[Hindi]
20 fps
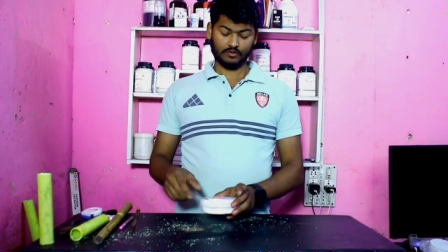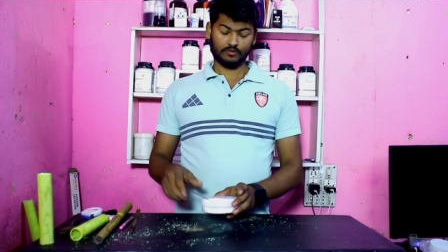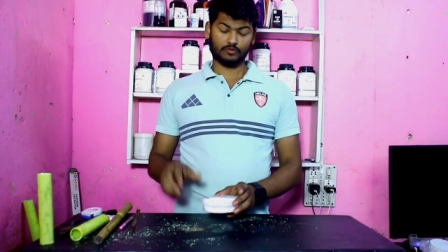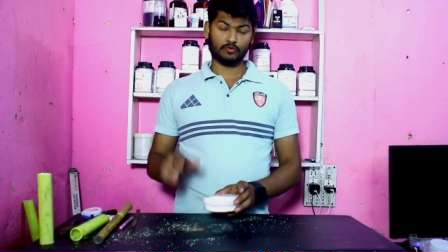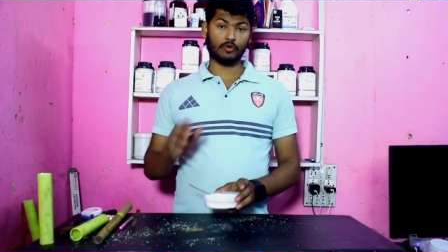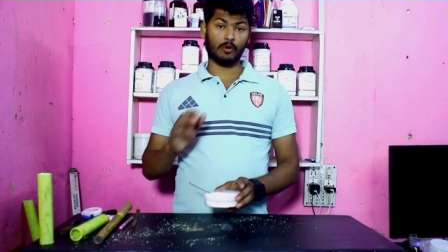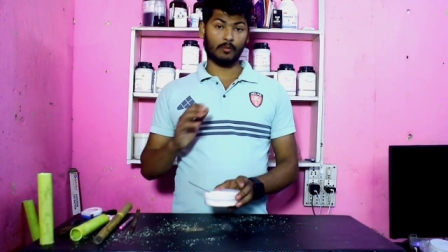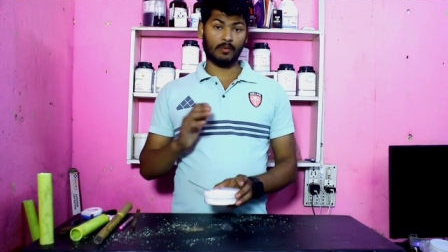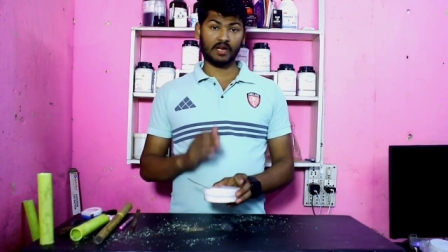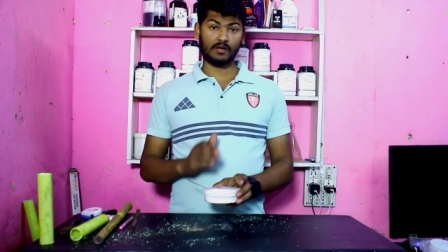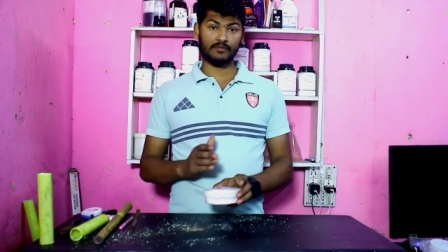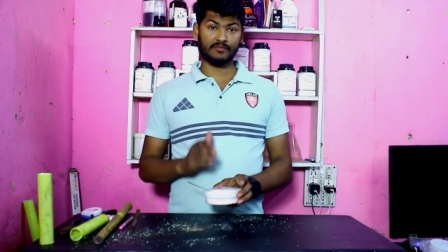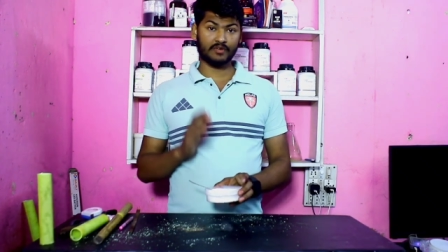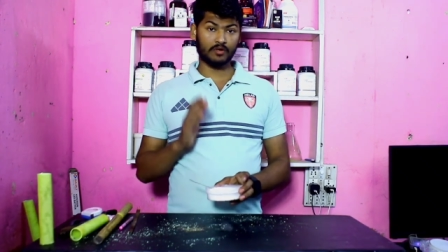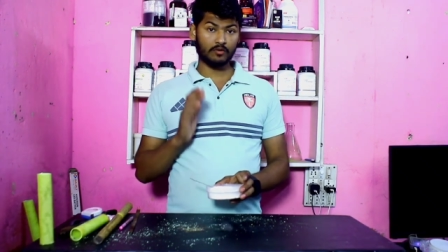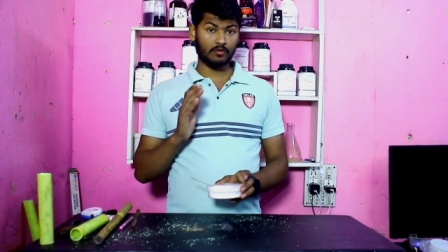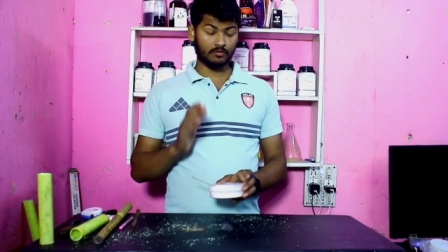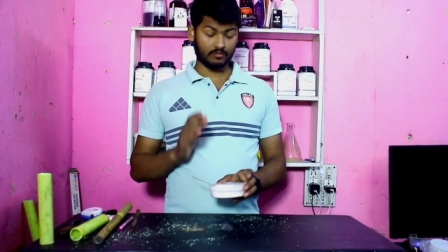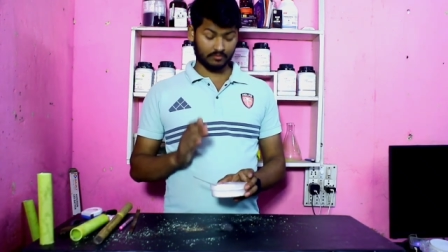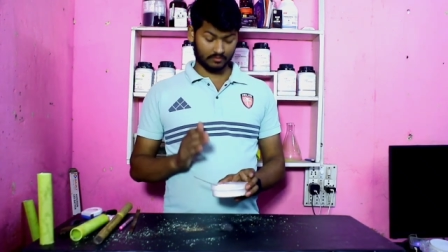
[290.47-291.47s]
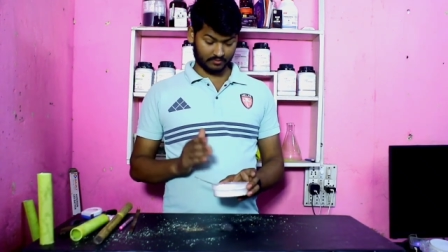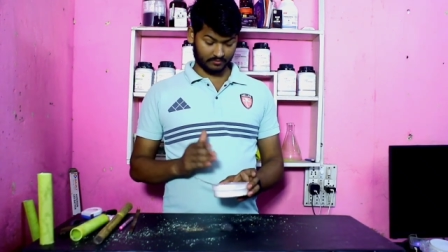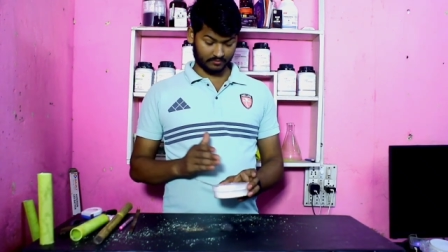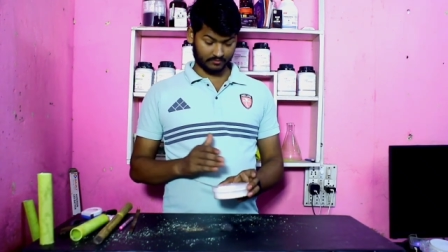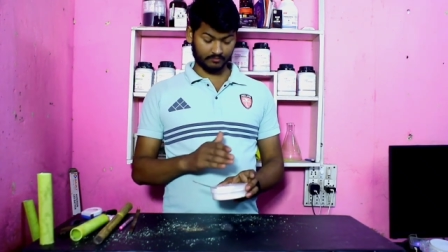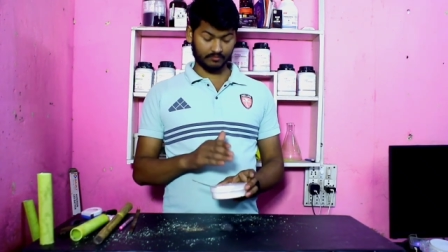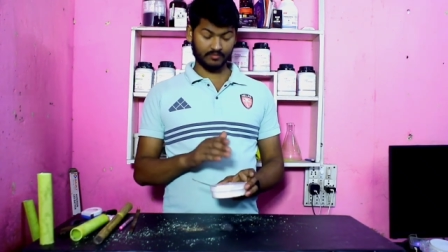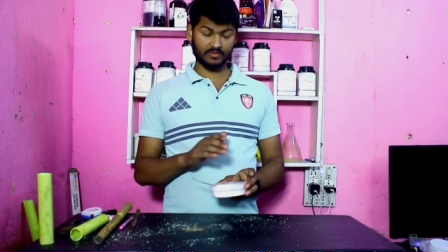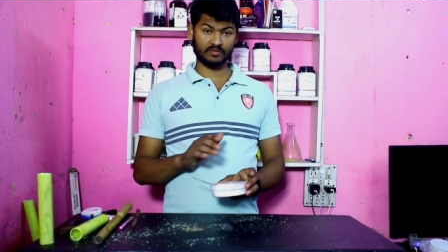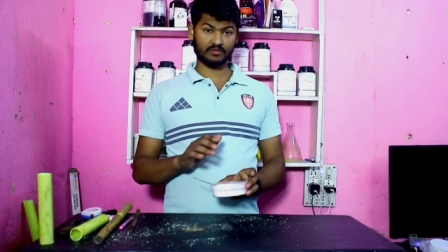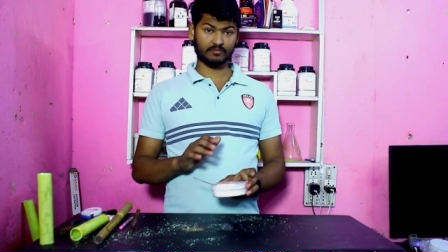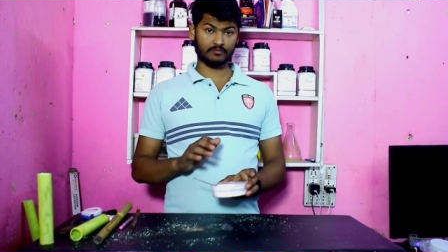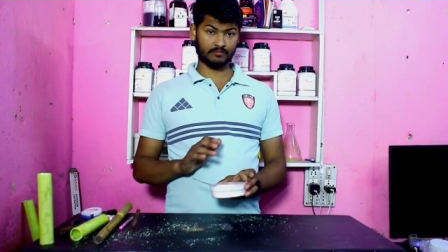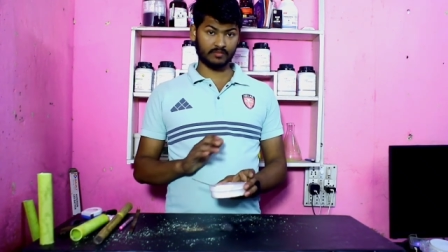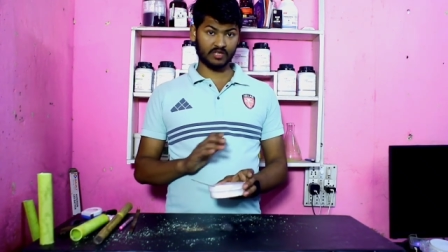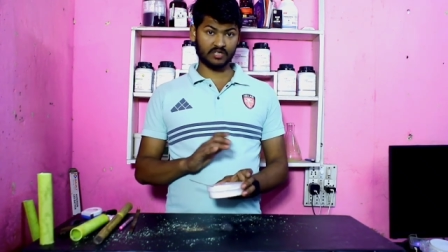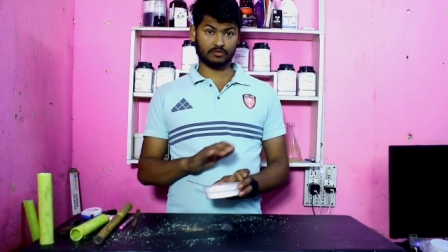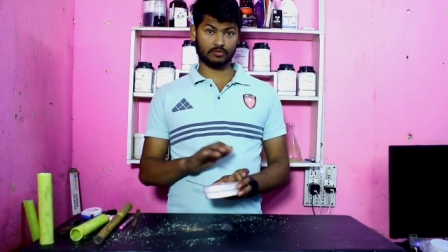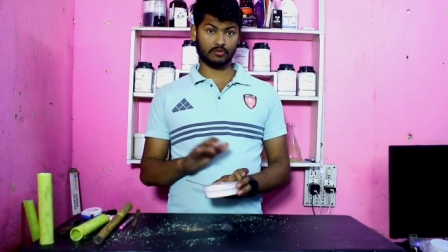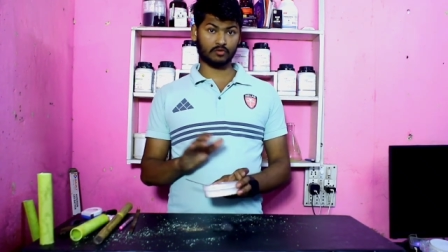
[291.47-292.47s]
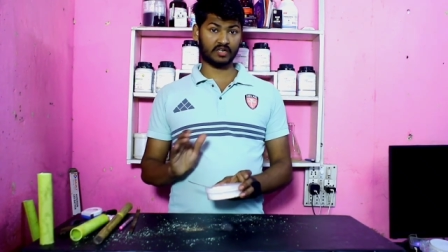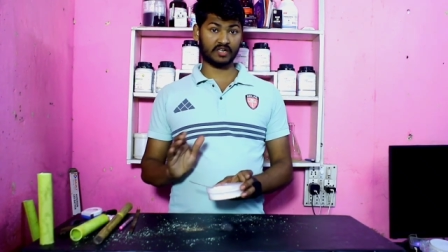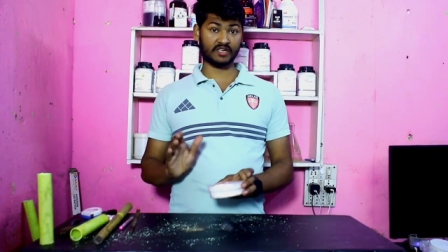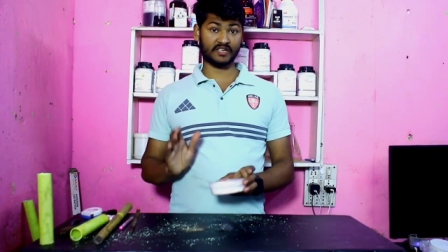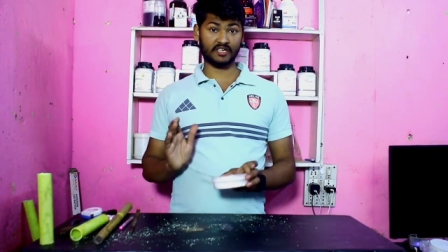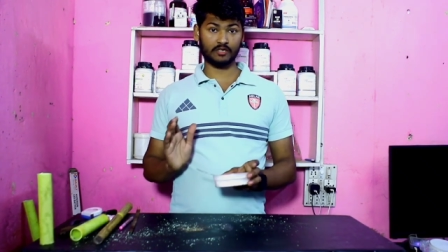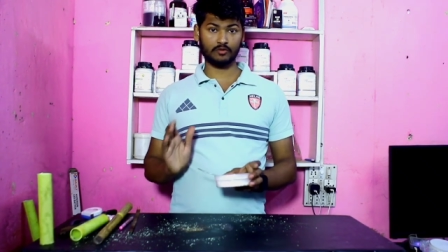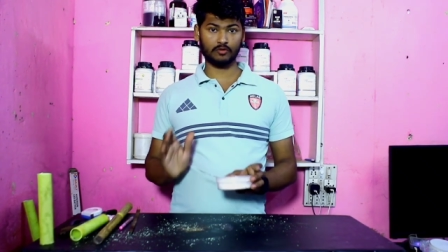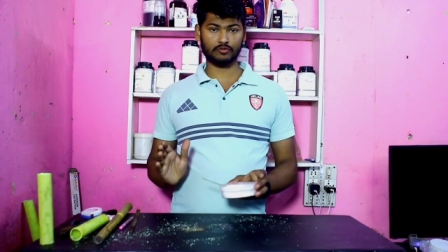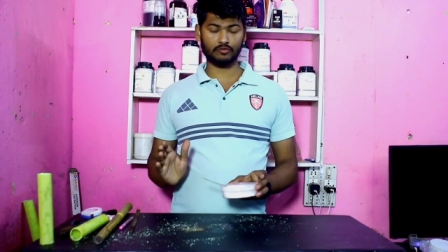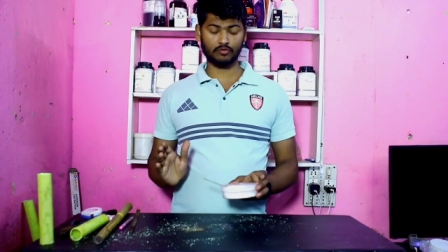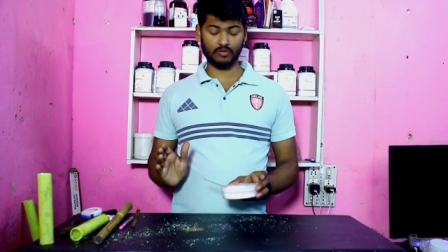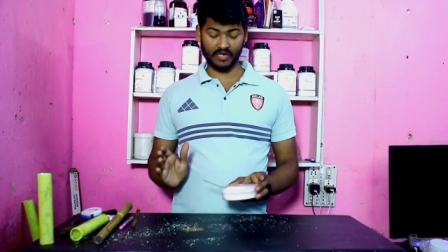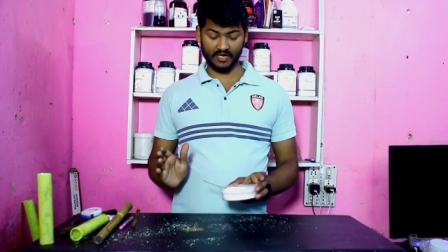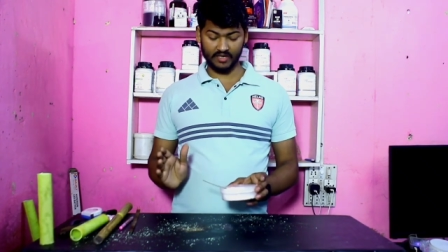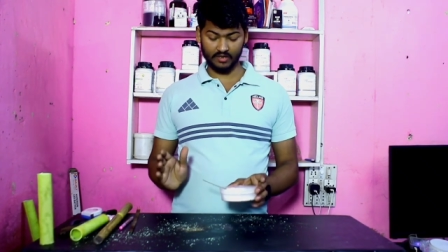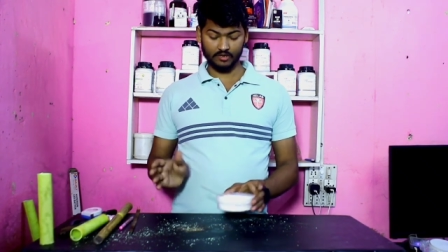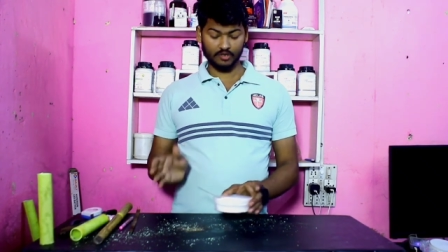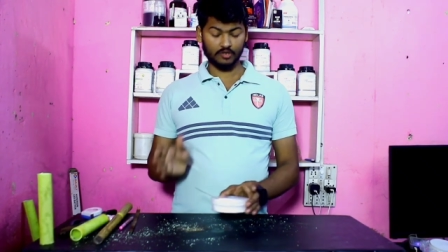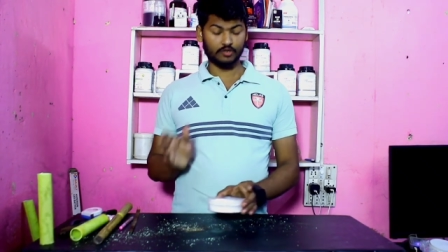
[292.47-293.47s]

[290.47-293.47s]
तो हमारा फ्यूम मिक्स होकर रेडी हो चुका है